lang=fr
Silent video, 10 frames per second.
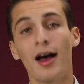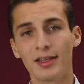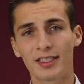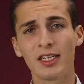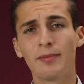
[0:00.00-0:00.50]

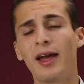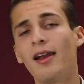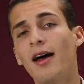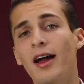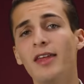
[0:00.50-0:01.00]
Ainsi,
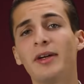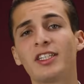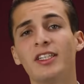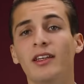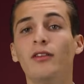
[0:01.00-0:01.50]
Bell a
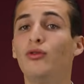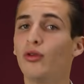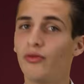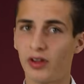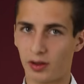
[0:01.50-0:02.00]
imaginé
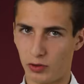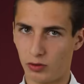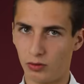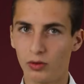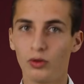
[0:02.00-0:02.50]
deux
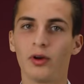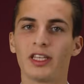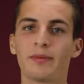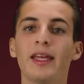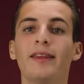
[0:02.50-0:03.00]
fermions dont les
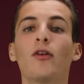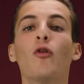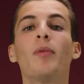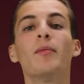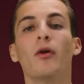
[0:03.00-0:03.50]
spins étaient
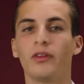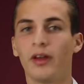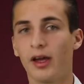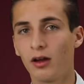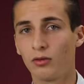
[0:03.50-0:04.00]

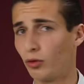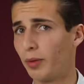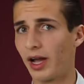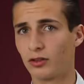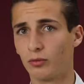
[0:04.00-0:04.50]
complémentaires, donc
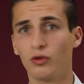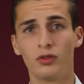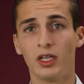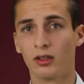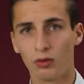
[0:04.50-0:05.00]
par exemple
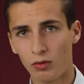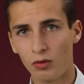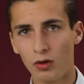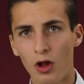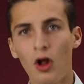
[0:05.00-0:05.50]
deux
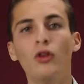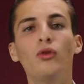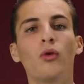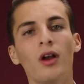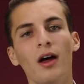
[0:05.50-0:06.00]
électrons,
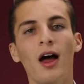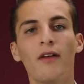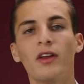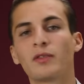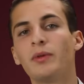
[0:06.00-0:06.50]
dont l'un
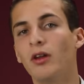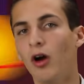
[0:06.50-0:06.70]
avait un spin